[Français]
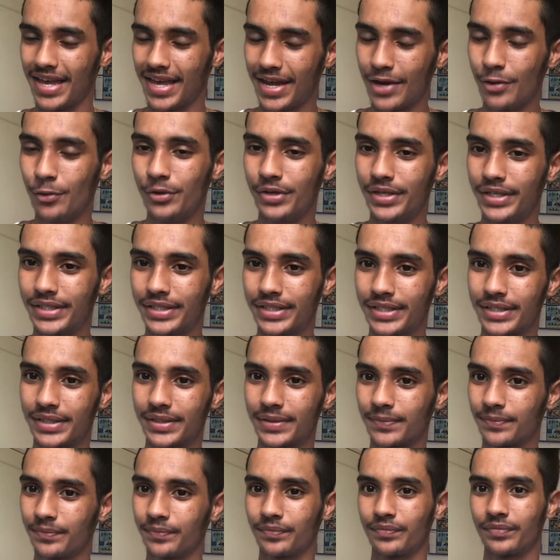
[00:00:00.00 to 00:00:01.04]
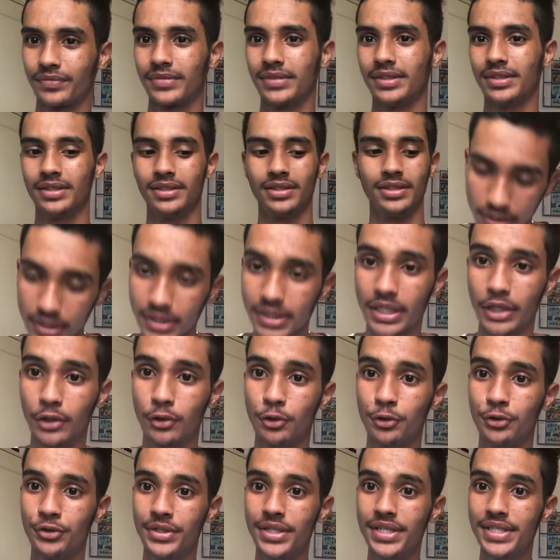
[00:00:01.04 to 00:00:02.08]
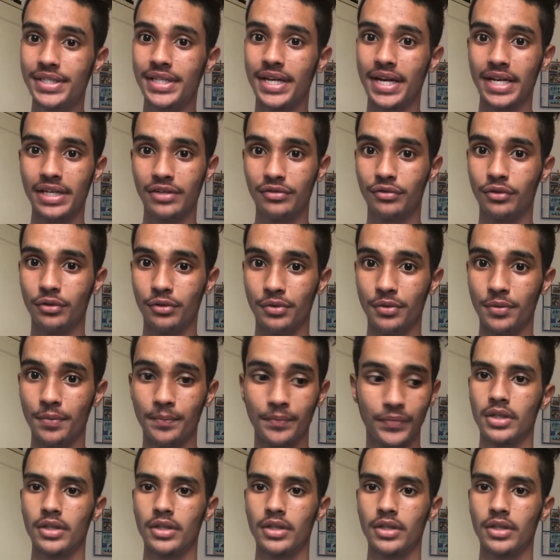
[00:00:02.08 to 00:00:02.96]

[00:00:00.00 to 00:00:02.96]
et le X. Il n'y a que 6 iPhones.